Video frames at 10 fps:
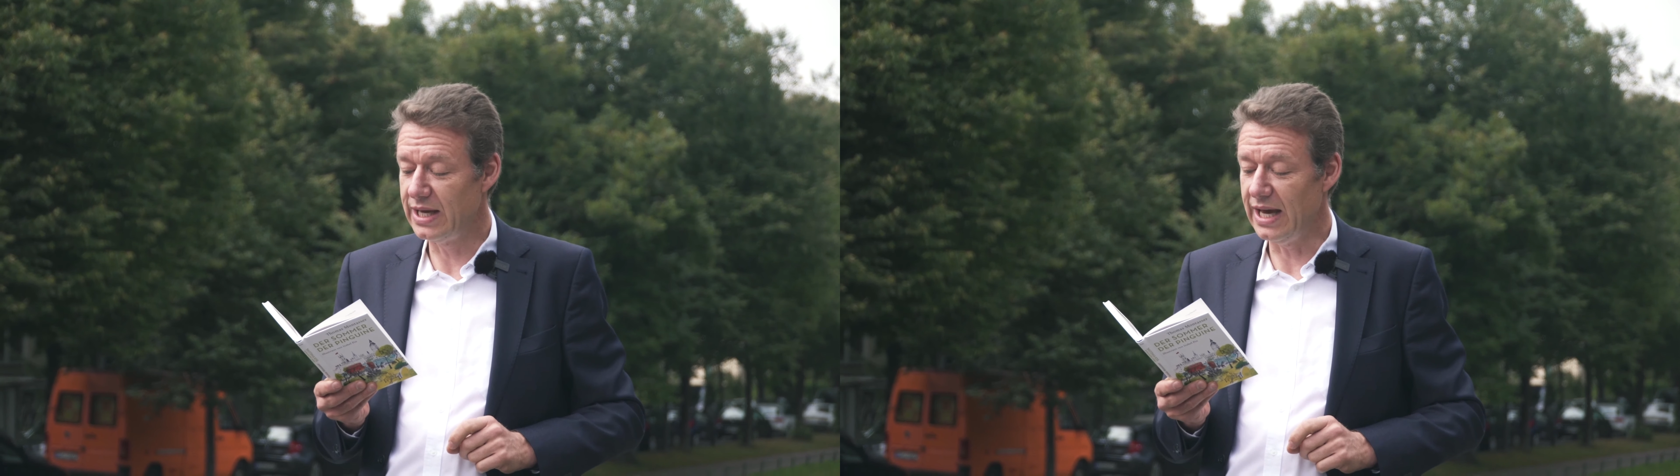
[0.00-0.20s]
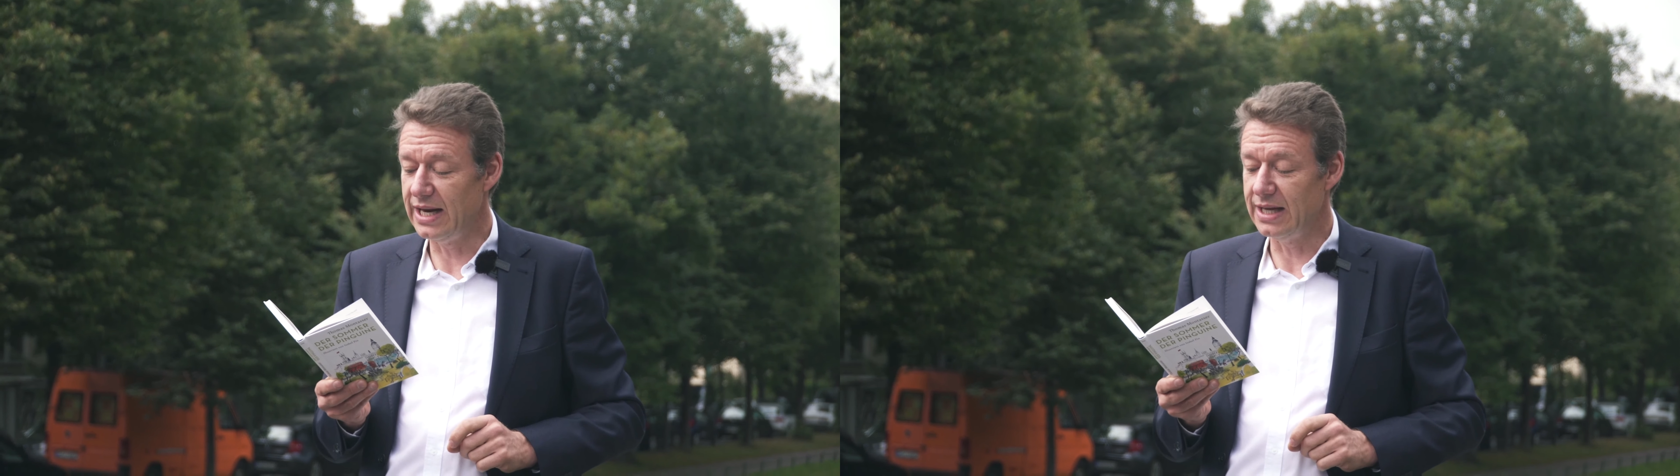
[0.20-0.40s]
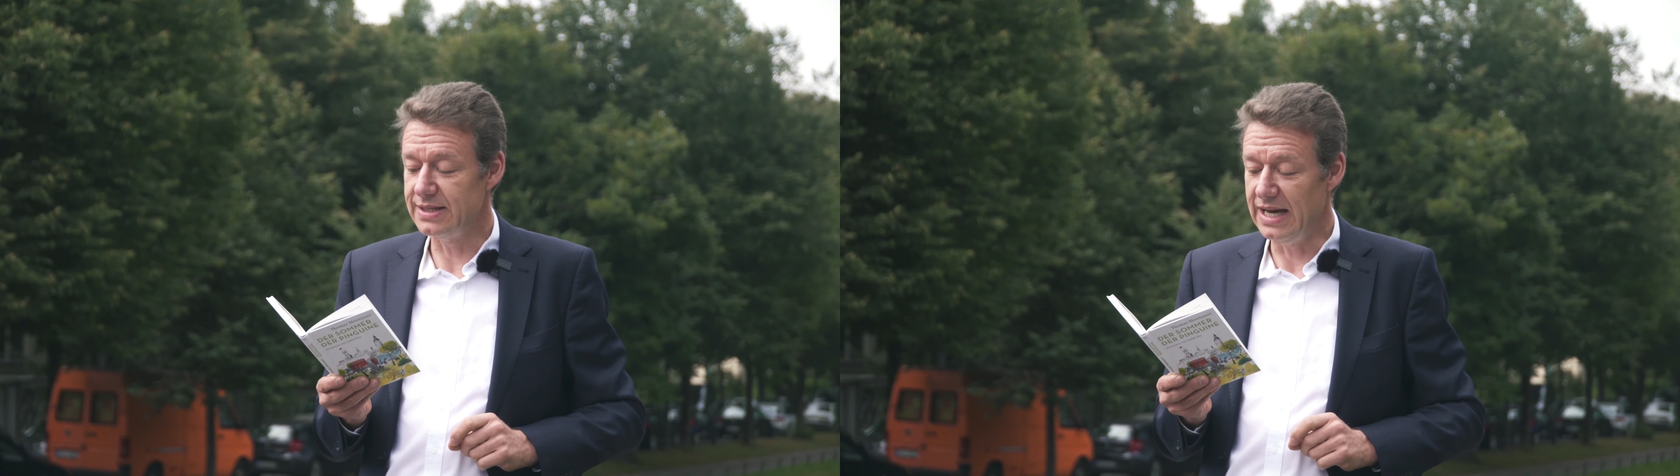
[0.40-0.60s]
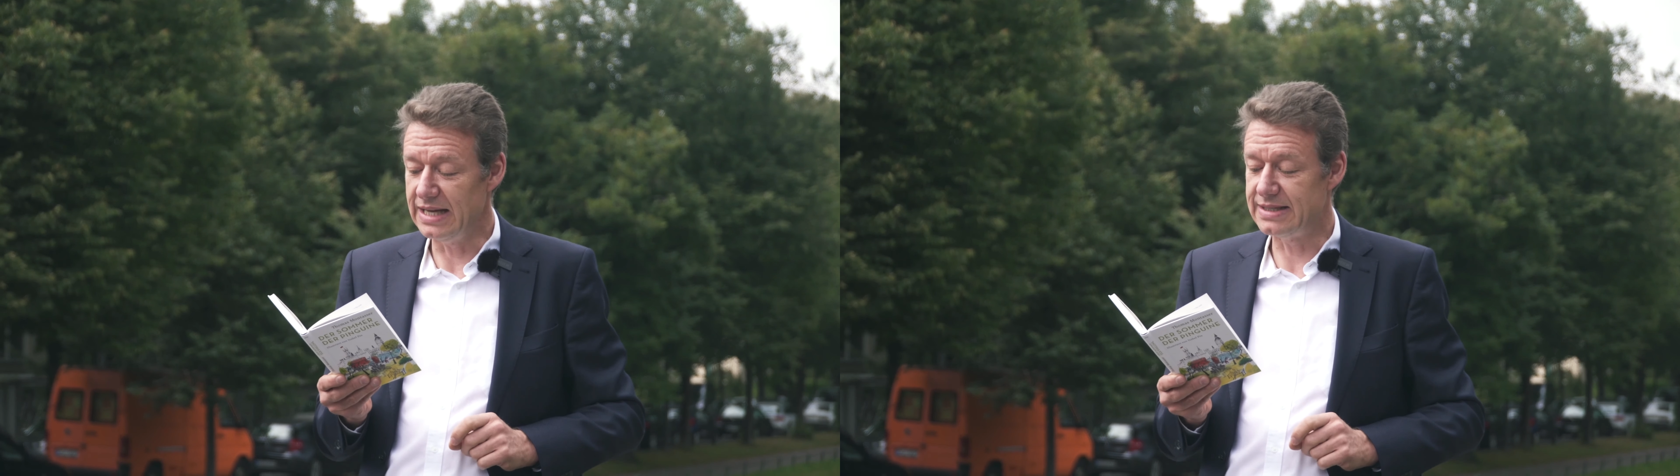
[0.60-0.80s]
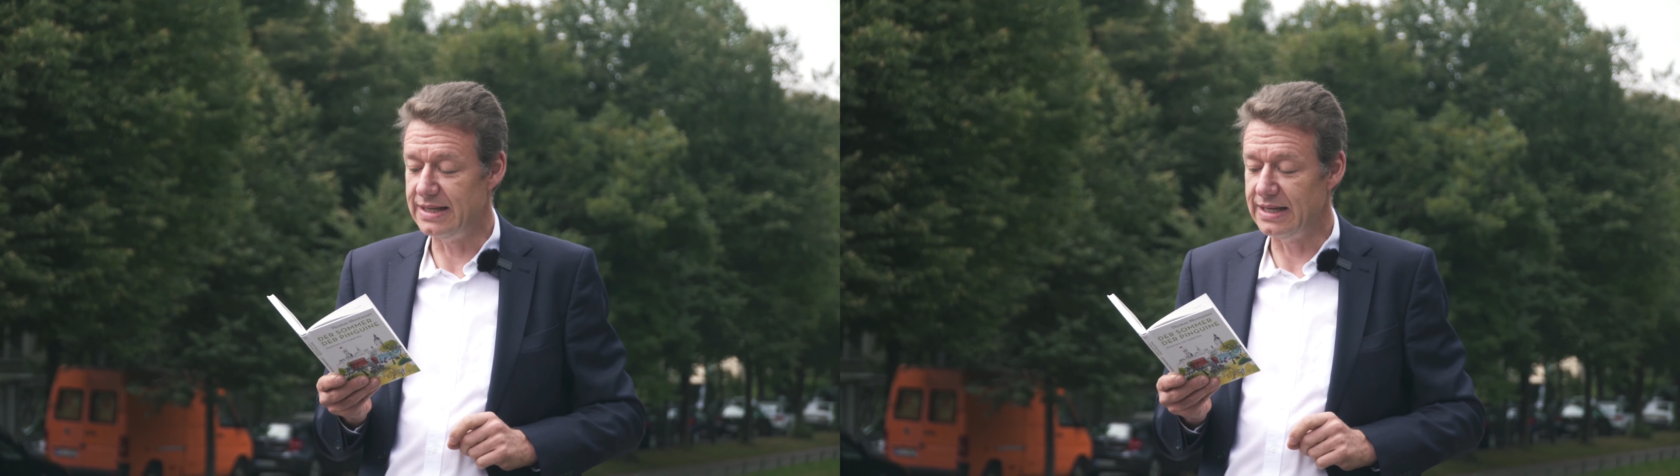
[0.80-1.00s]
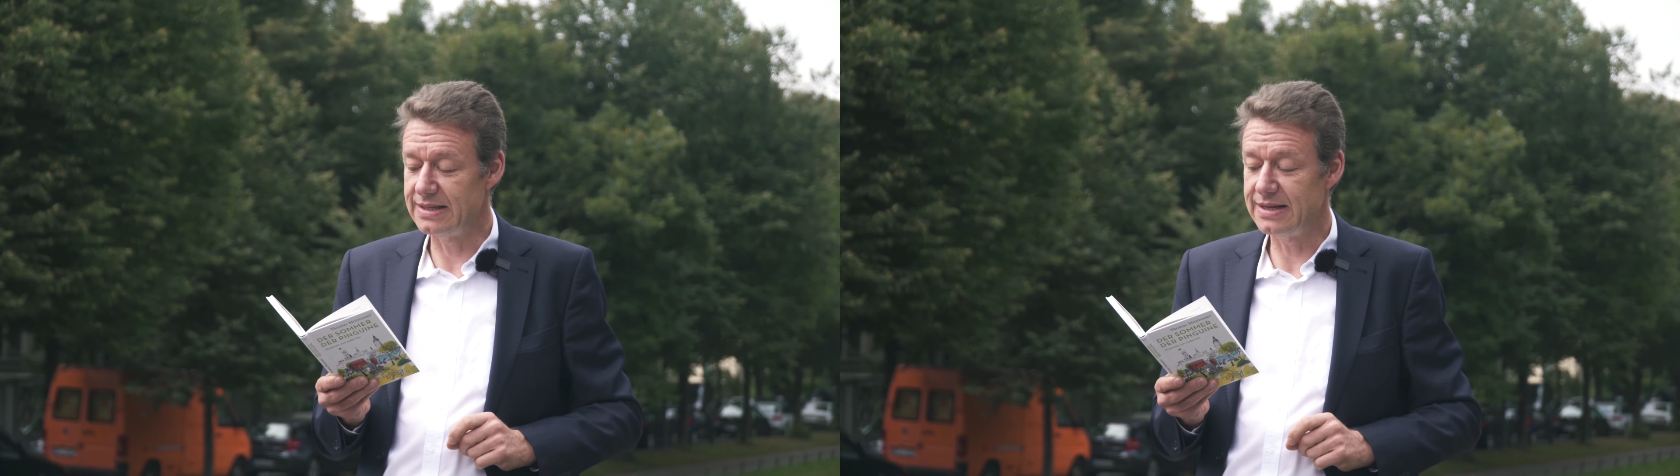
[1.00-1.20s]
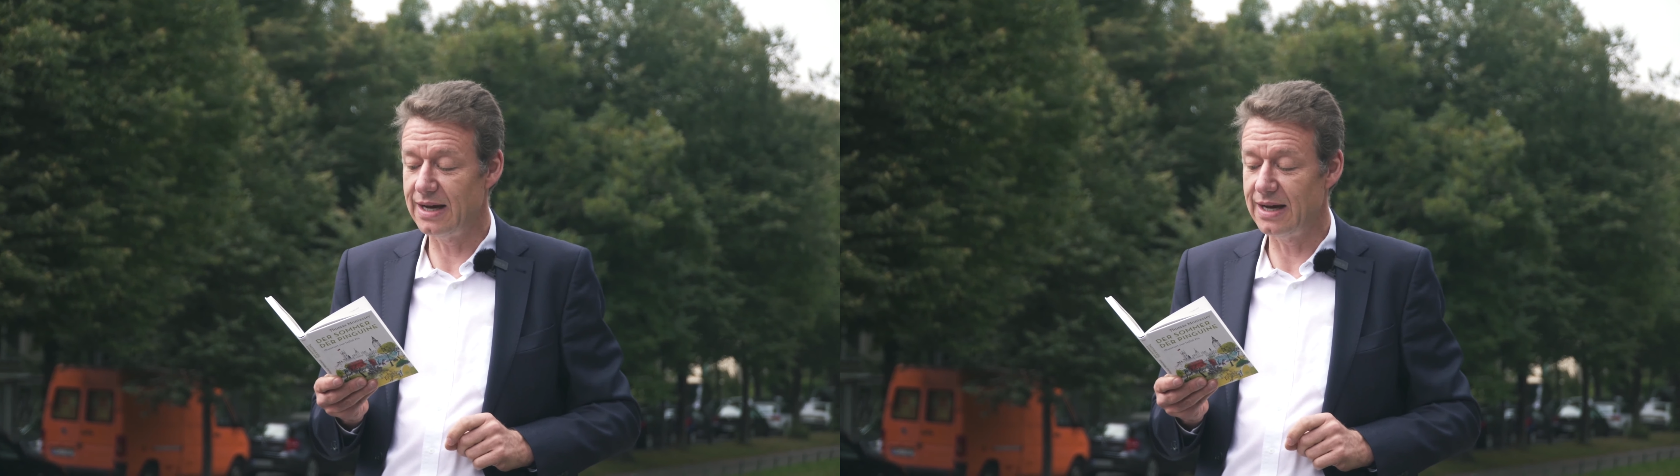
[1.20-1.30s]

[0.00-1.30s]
hier gerne ans Herz legen,